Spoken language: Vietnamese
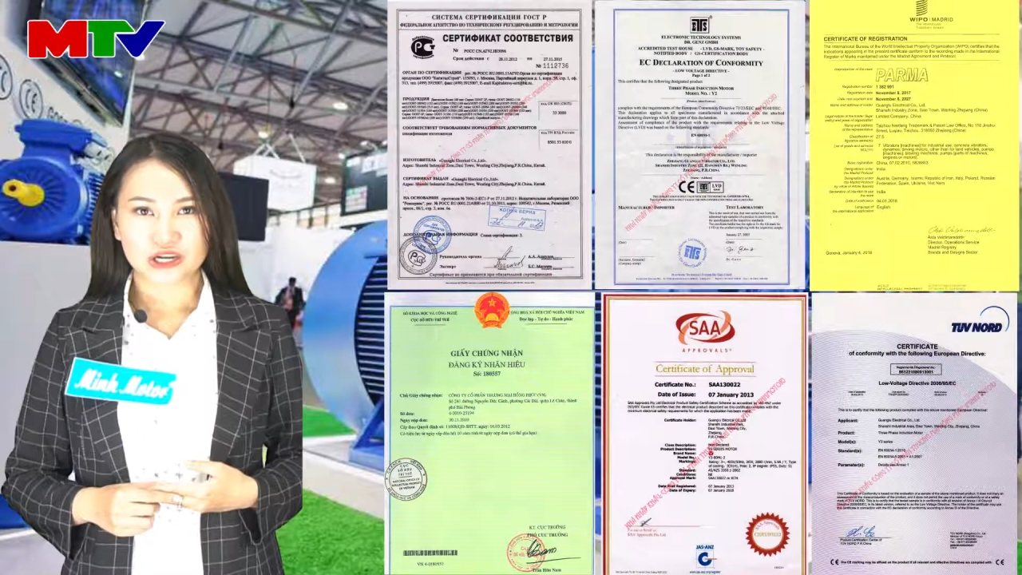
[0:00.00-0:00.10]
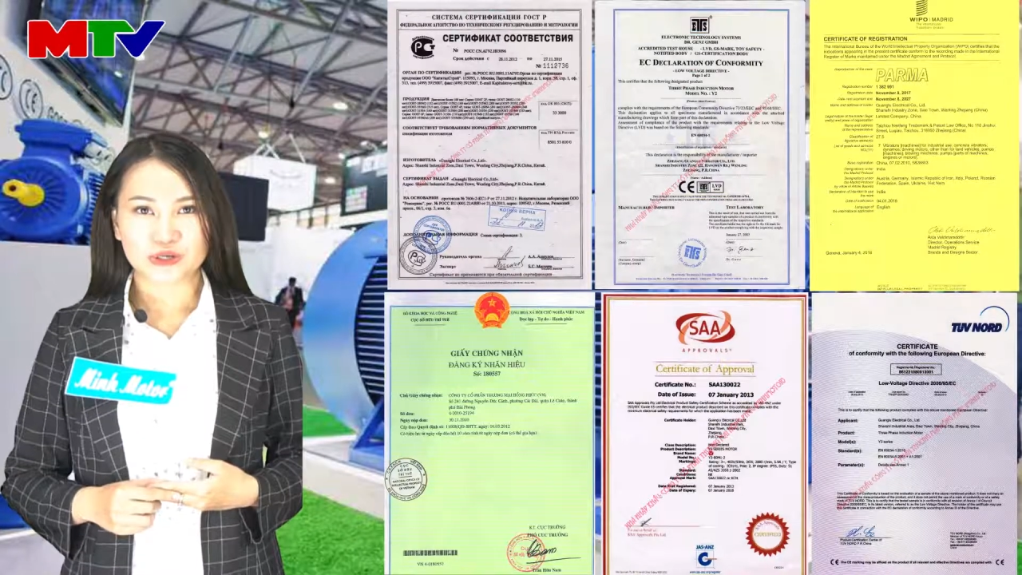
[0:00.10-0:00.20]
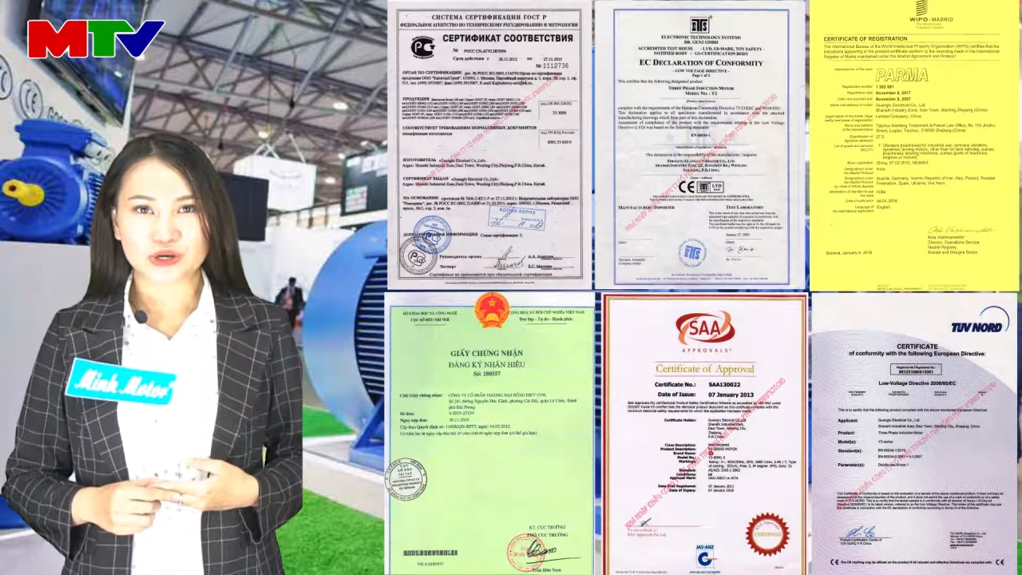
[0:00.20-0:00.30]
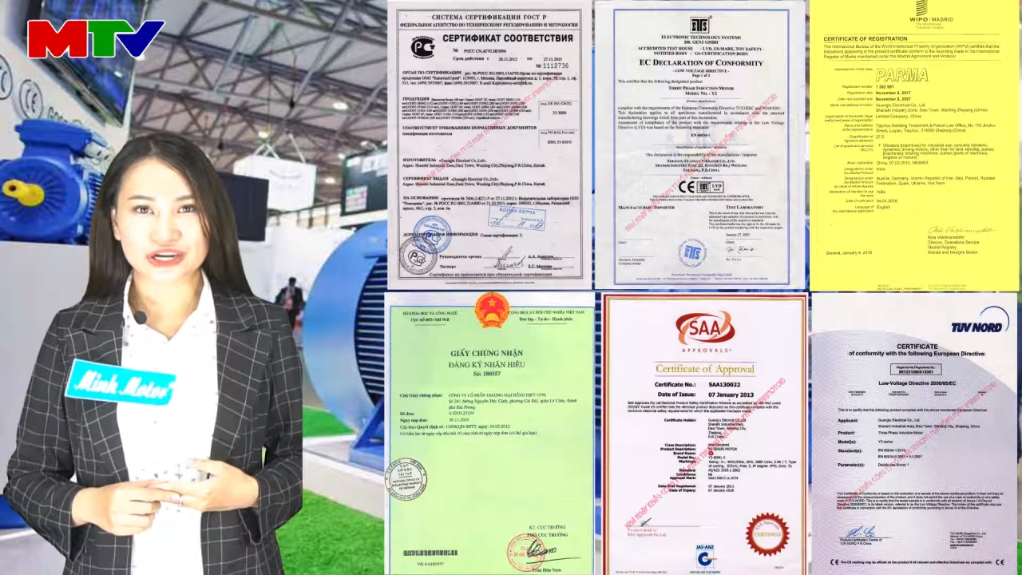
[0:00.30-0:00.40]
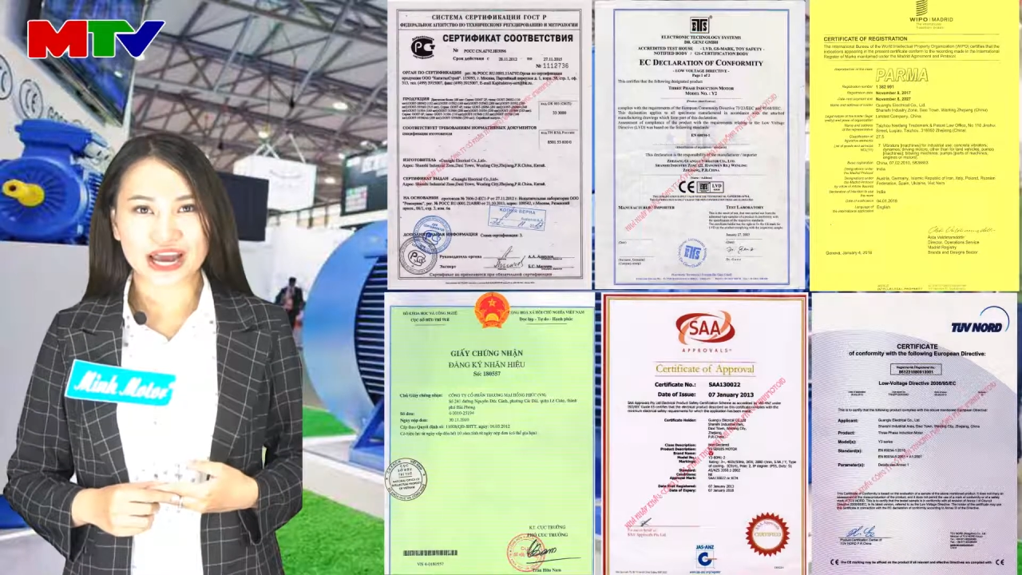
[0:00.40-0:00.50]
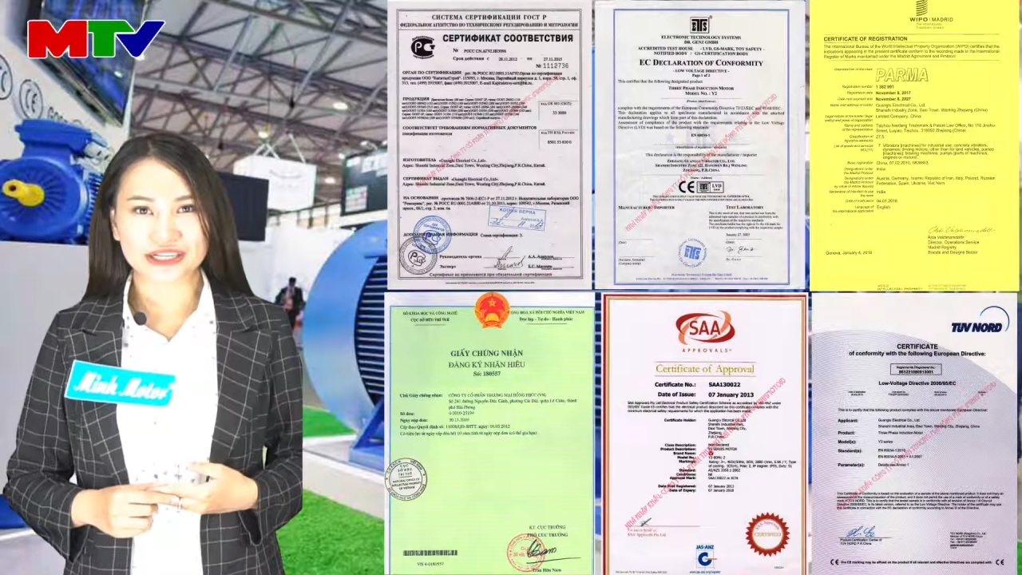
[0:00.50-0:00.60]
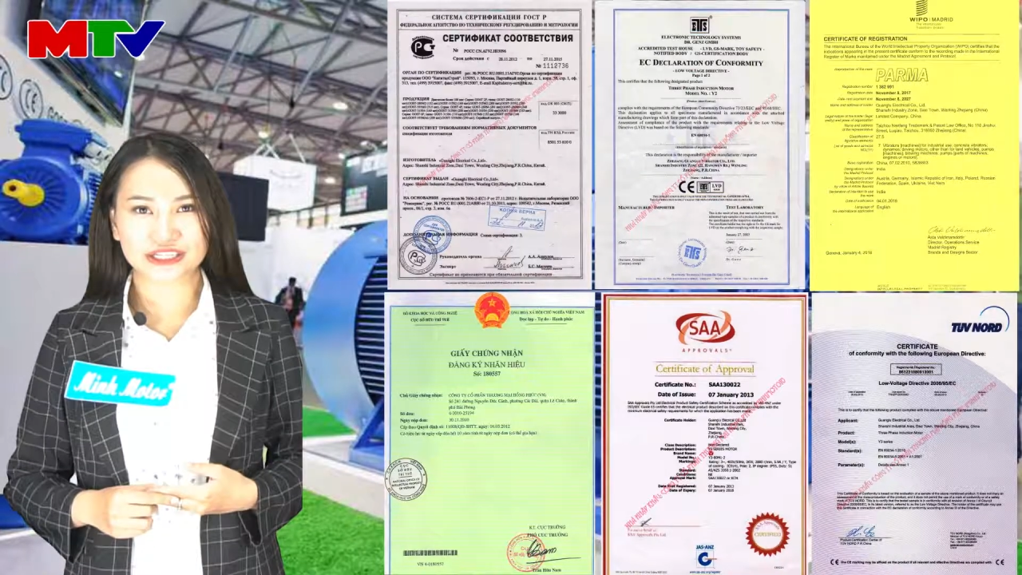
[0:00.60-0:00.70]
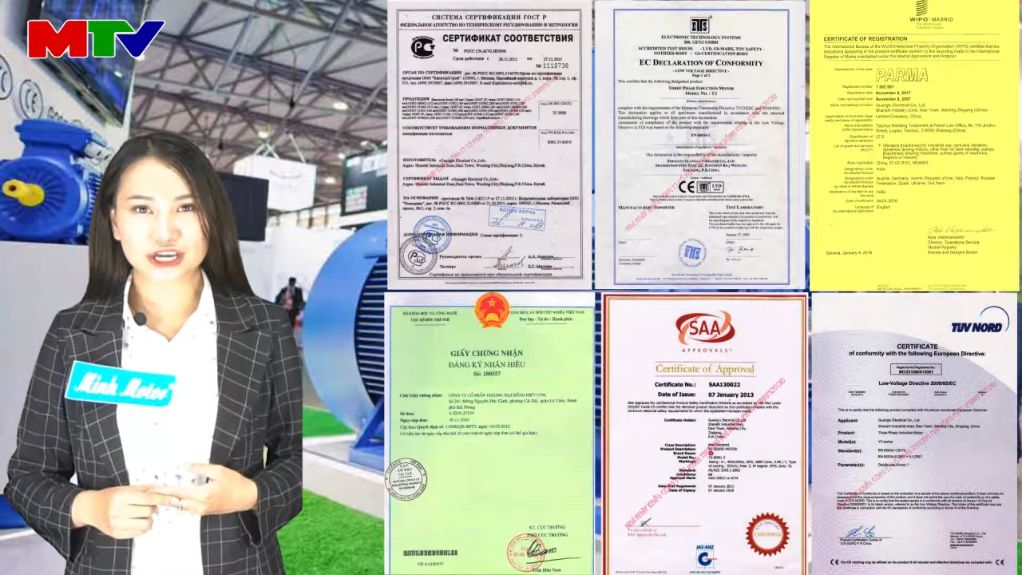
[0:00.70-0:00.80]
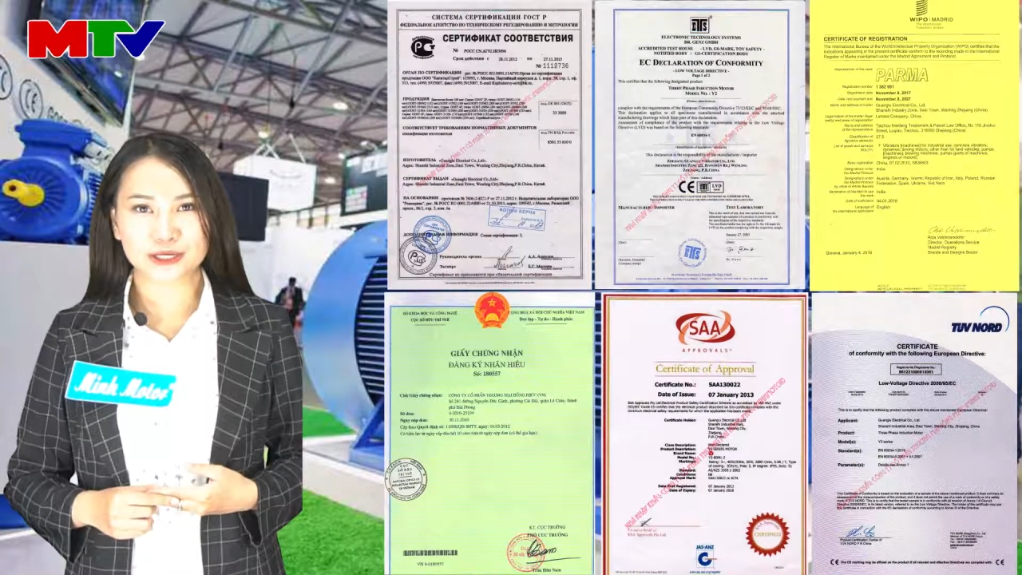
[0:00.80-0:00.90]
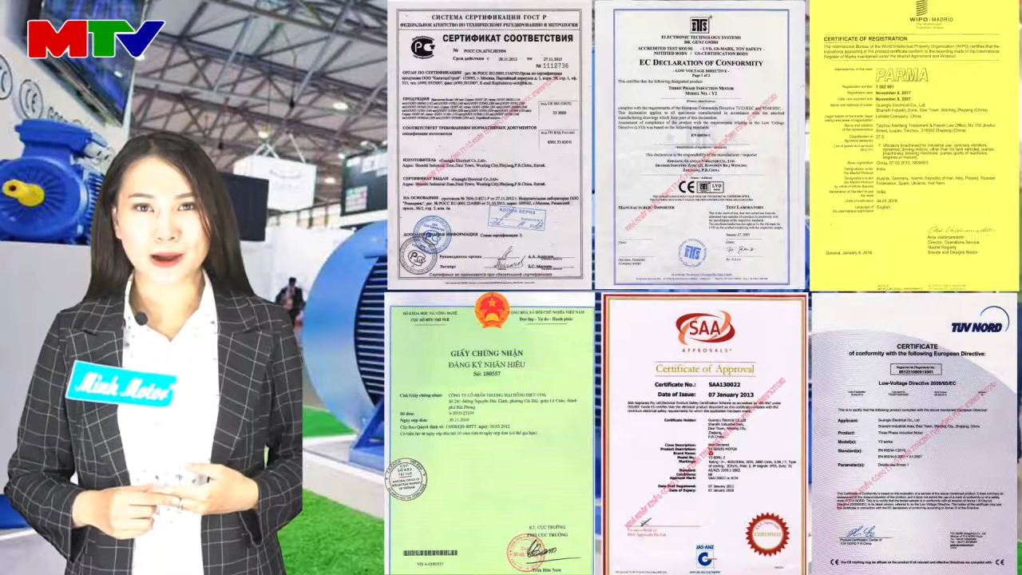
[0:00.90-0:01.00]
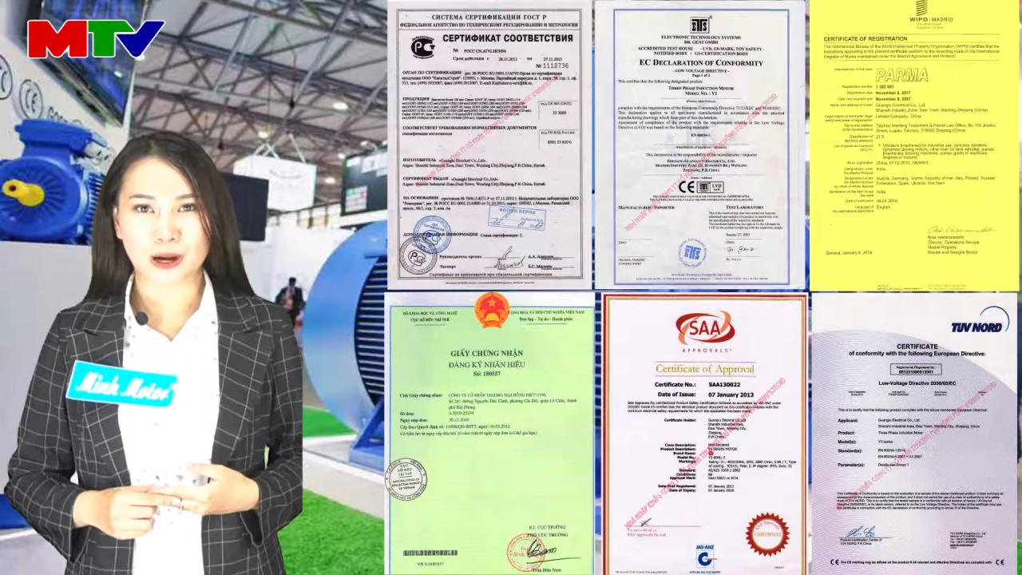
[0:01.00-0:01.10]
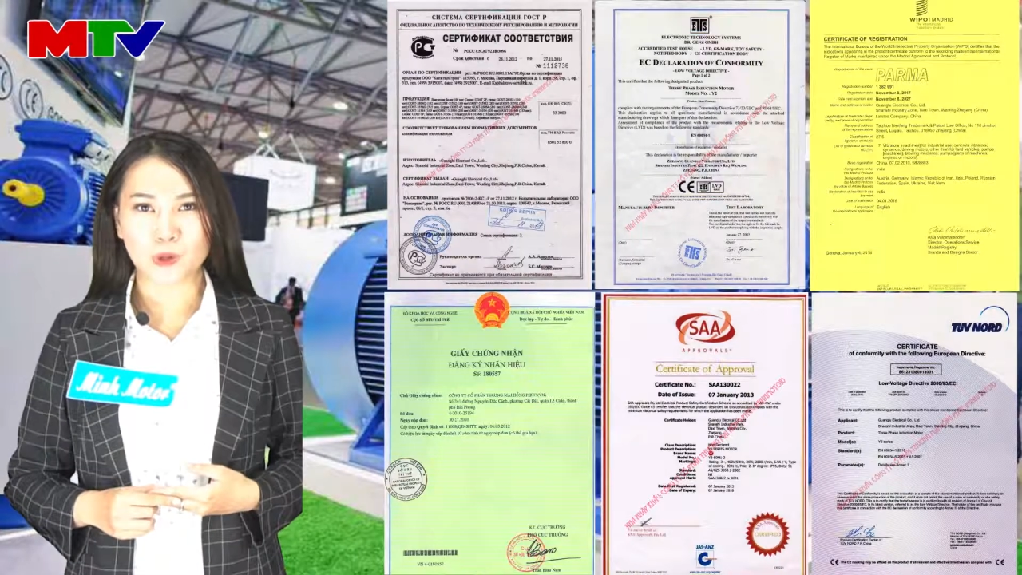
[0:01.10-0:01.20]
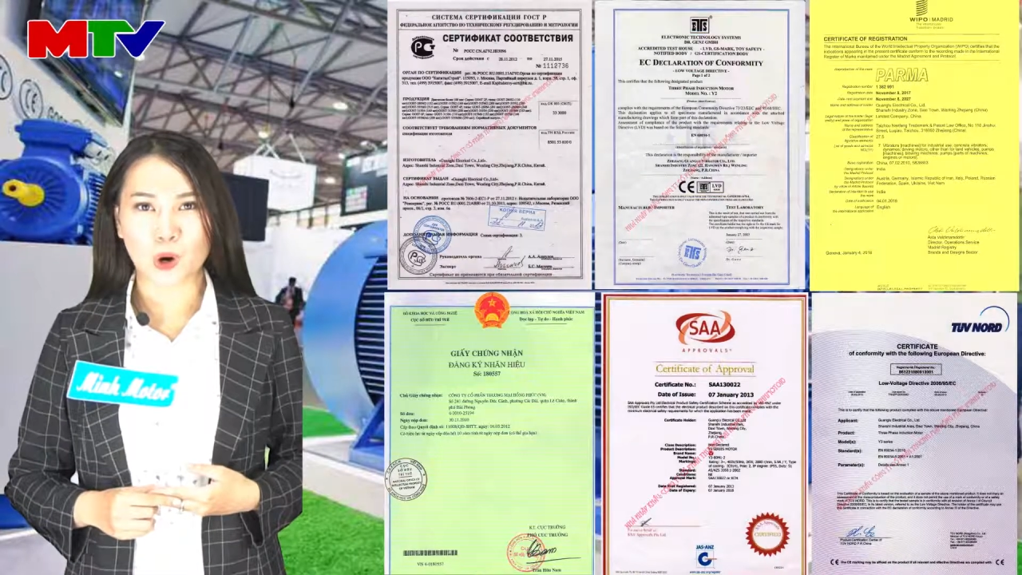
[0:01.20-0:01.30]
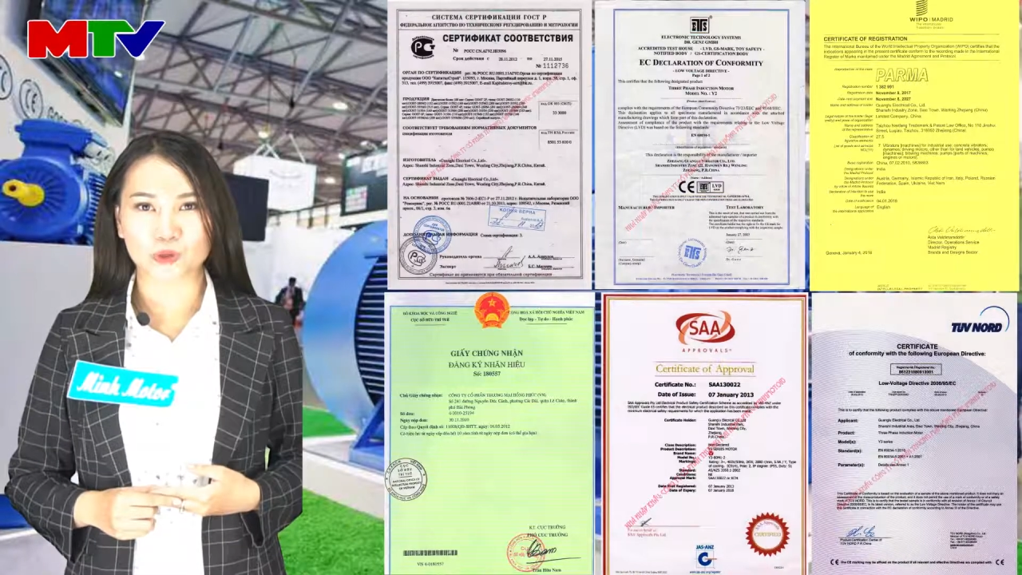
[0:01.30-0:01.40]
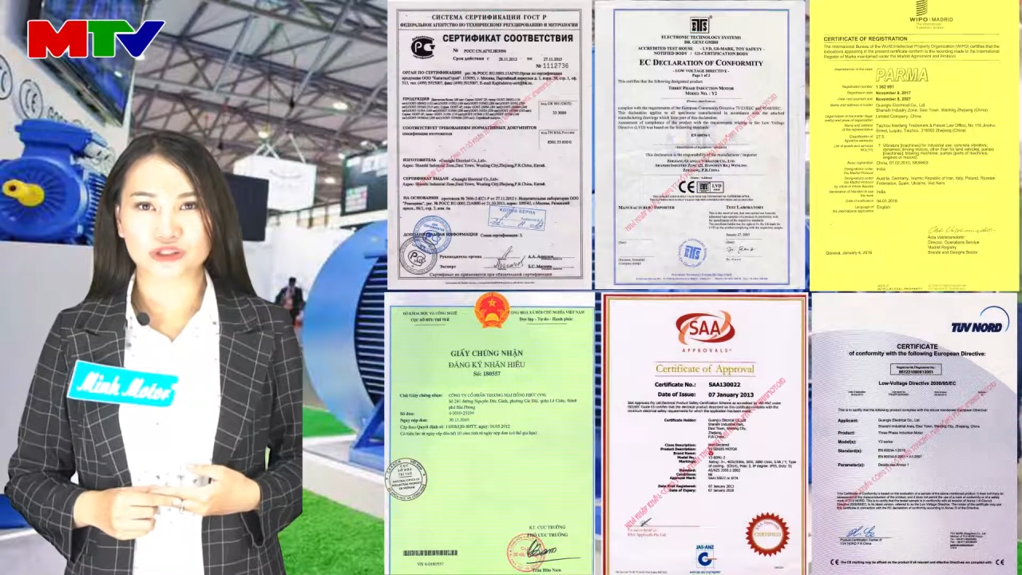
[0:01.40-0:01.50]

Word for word: được đăng ký bảo hộ